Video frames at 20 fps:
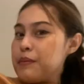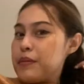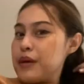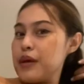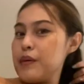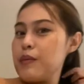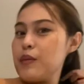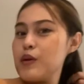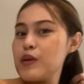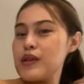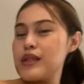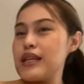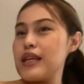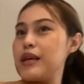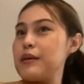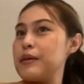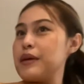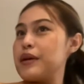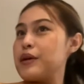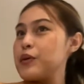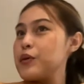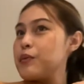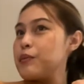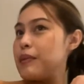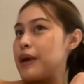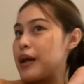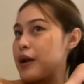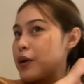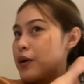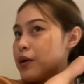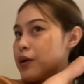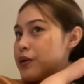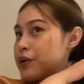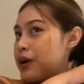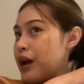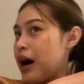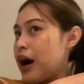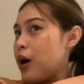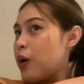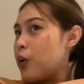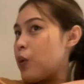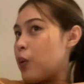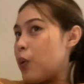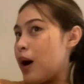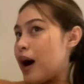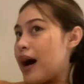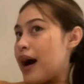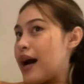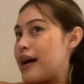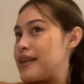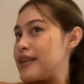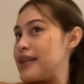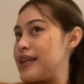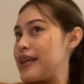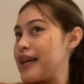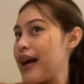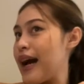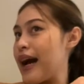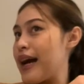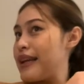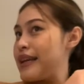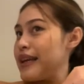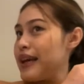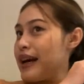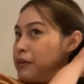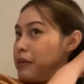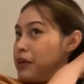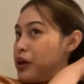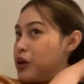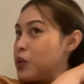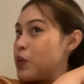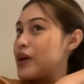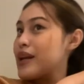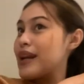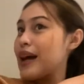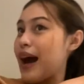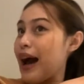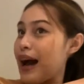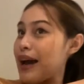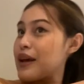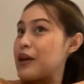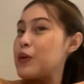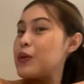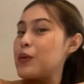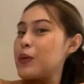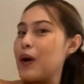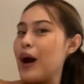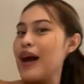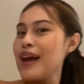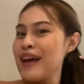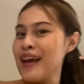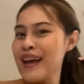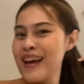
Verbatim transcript: พี่โมจิพี่รูมเมทของเราว่าที่งานเนี่ยมีนวดไทยด้วย